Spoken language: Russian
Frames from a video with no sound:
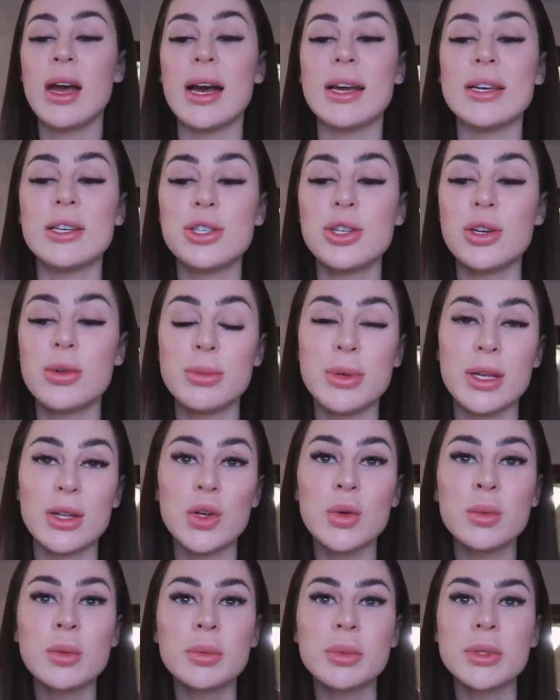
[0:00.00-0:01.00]
А еще у меня
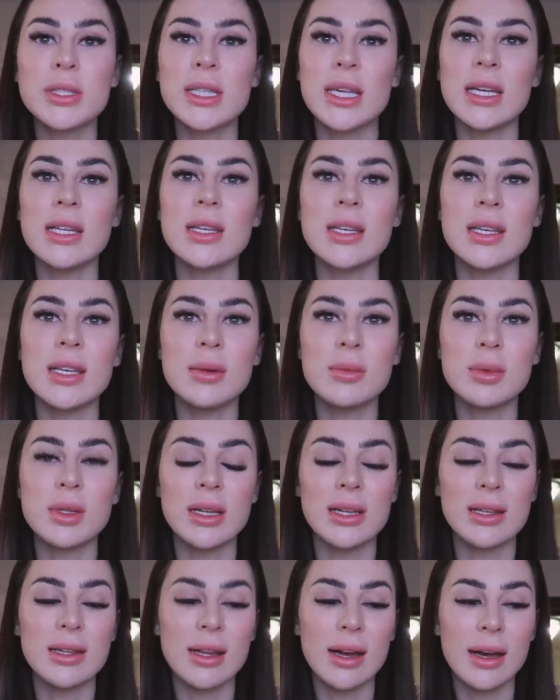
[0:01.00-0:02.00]
дома постоянно не
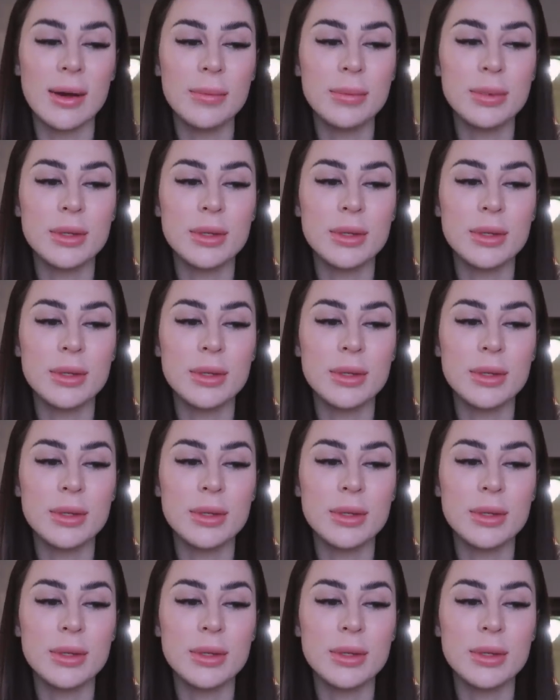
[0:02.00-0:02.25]
было льда,